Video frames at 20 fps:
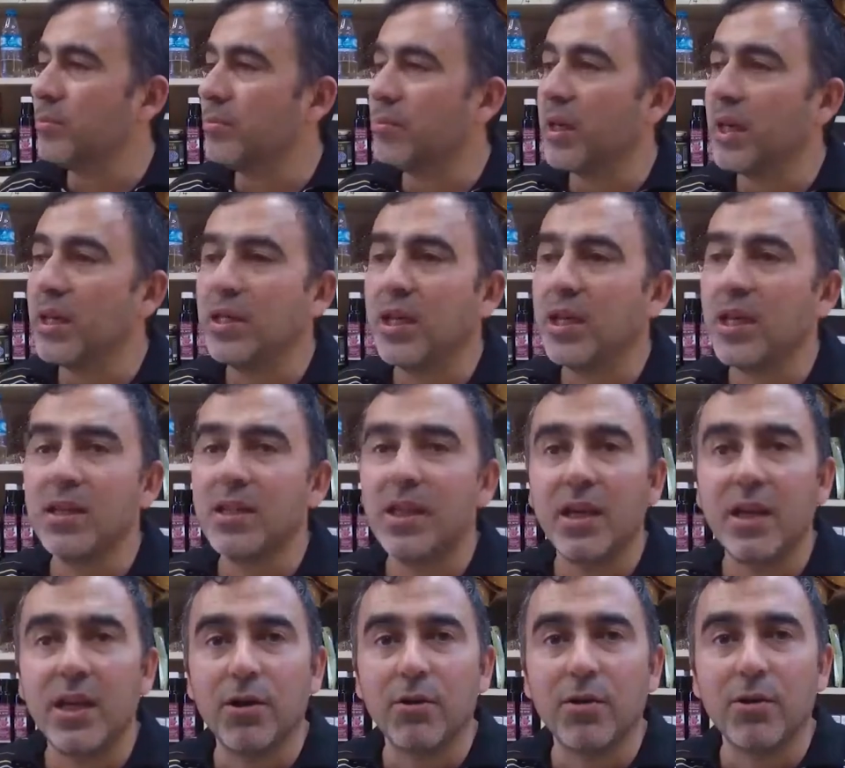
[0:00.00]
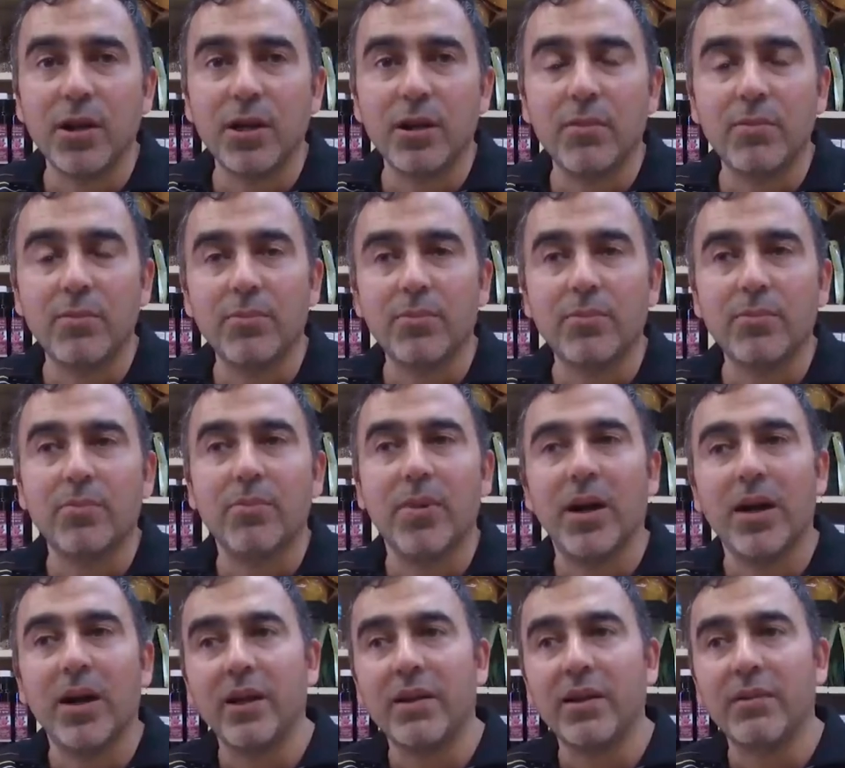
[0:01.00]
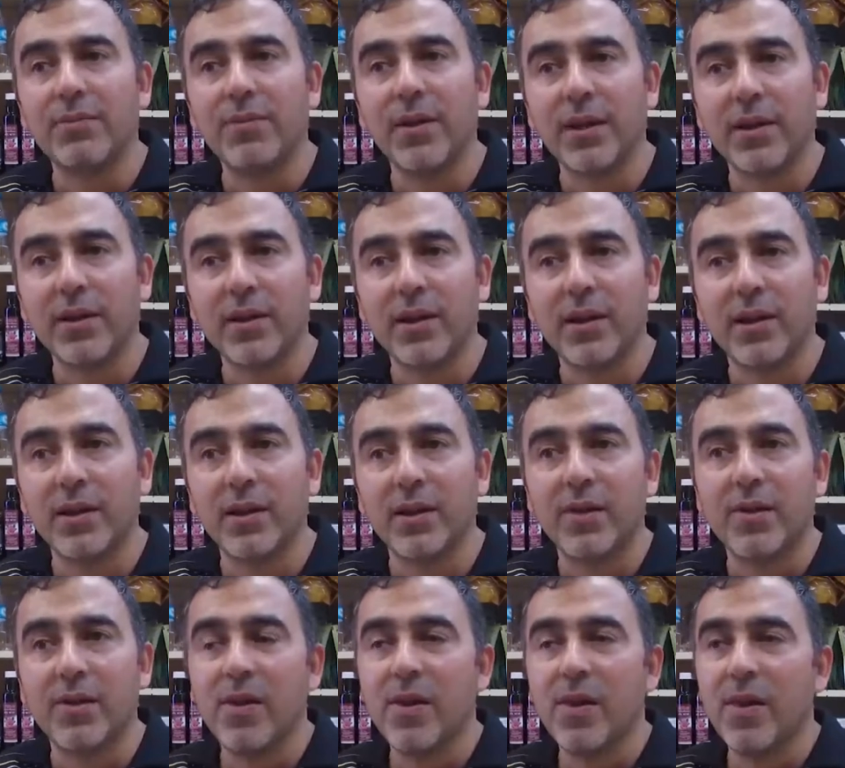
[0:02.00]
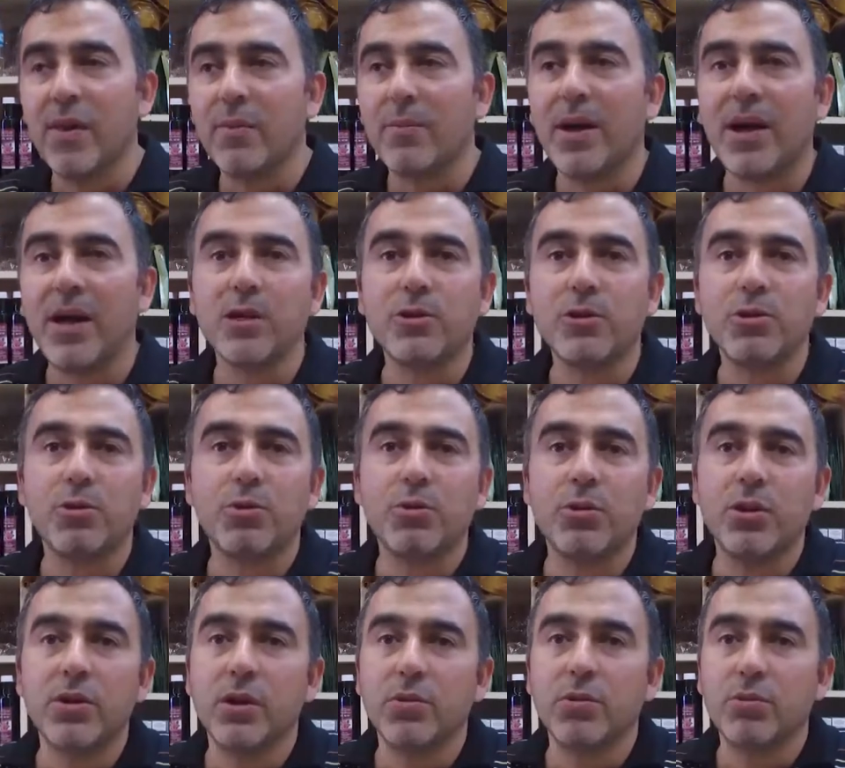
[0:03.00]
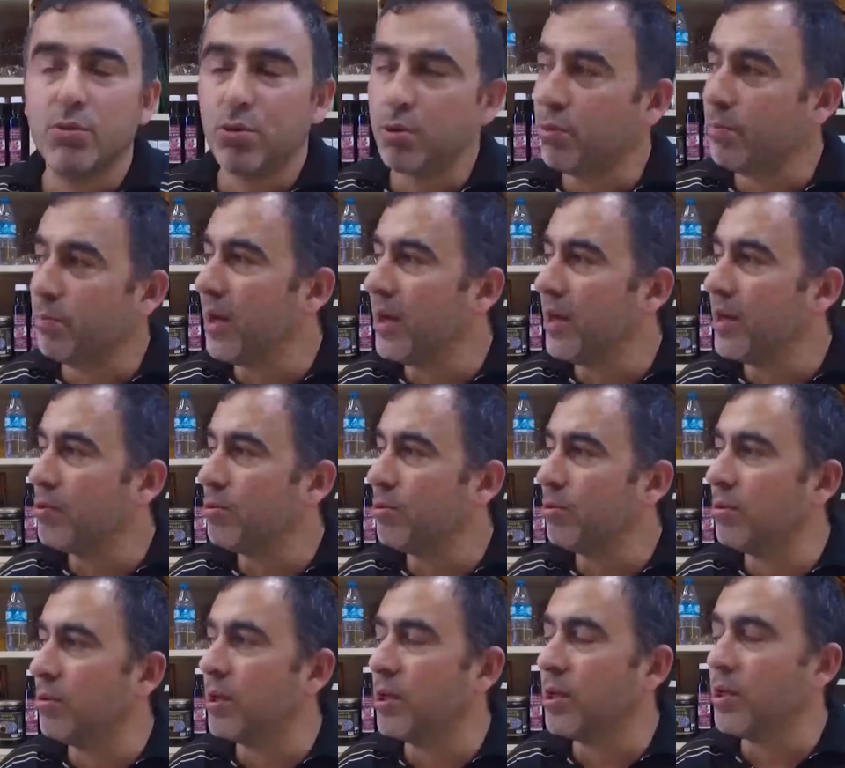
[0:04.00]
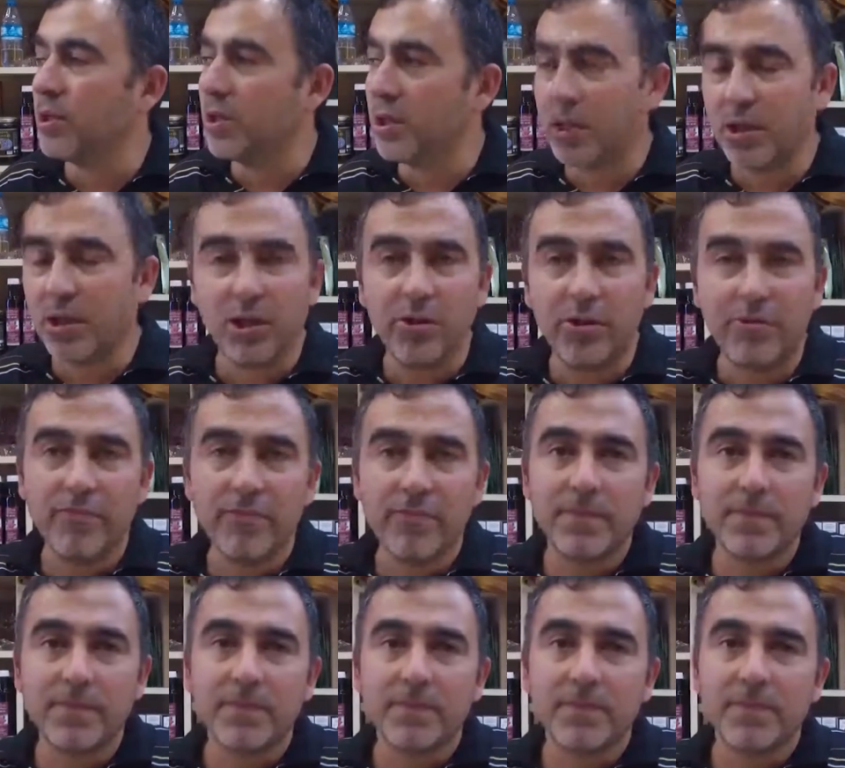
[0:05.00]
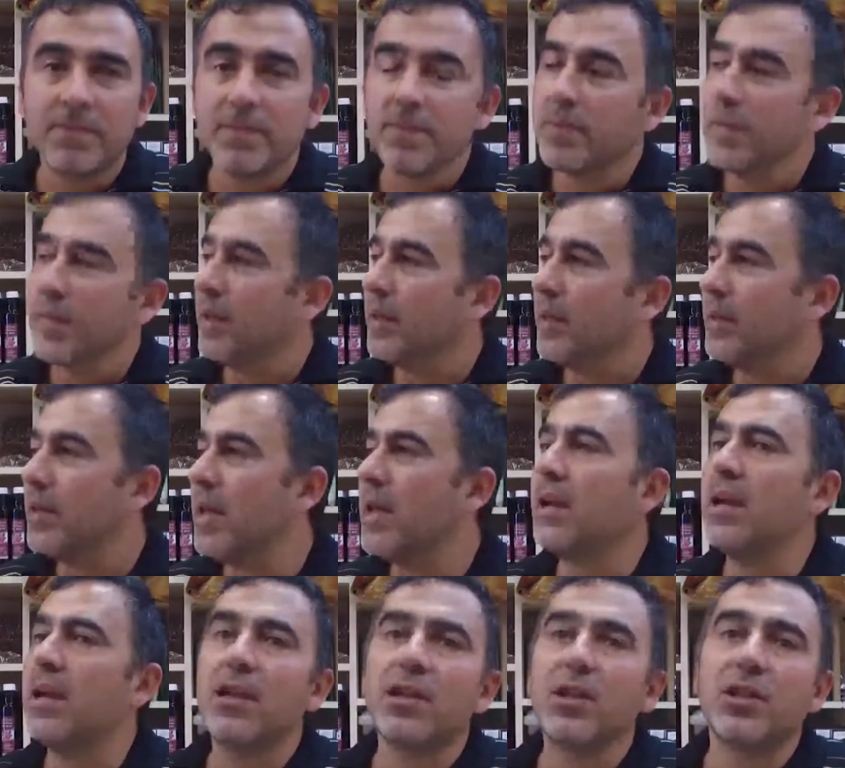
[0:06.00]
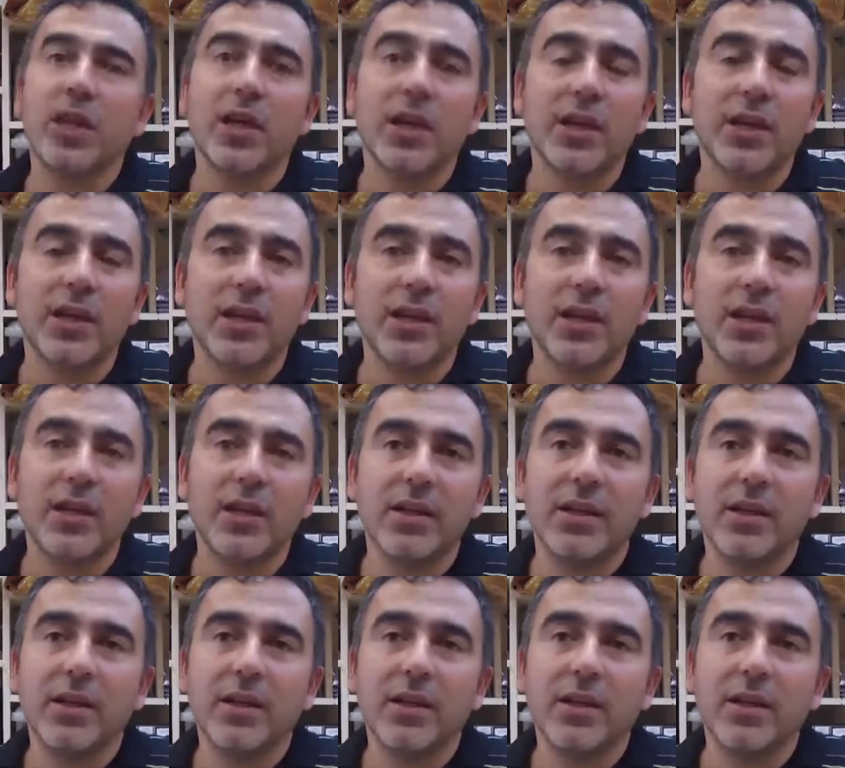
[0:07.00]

geçen seneye göre baharat fiyatları bazı ürünler düştü, bazı ürünler çıktı. Dengeli şekilde